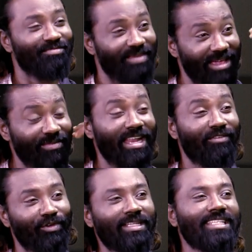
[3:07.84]
మేబీ నా
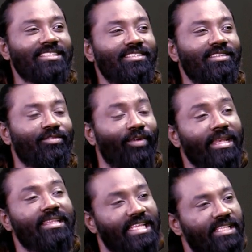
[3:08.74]
ఫుటేజ్
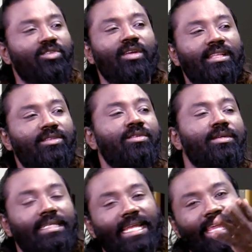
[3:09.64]
వాళ్ళు తీసుకోలేదు
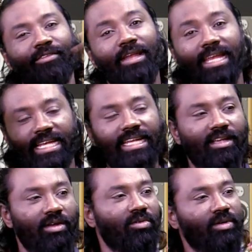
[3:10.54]
డే వన్
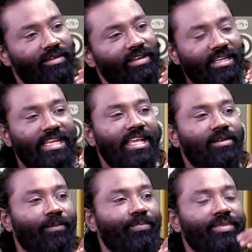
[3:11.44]
ఎడిట్లో కూడా వాళ్ళు
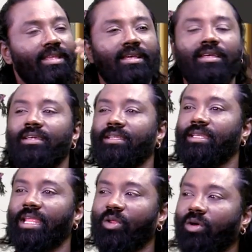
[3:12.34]
లేరు
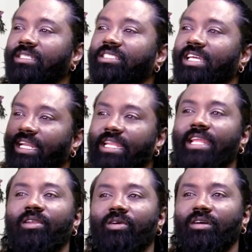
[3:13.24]
నేను ఒక
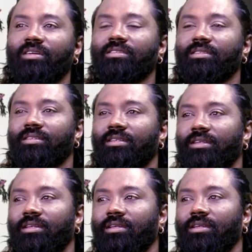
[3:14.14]
జర్నీలో
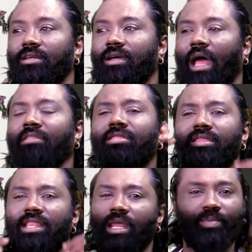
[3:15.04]

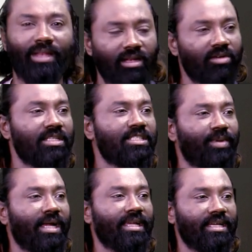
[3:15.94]
అందరు పిల్లల గురించి
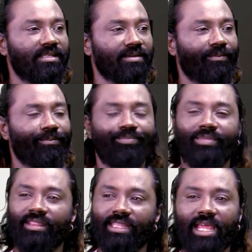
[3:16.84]
మాట్లాడారు
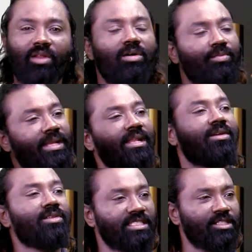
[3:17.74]
నేను ఒక పిల్లల
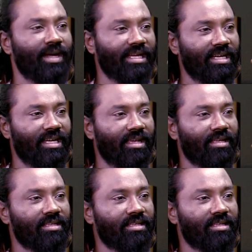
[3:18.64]
గురించి మాట్లాడా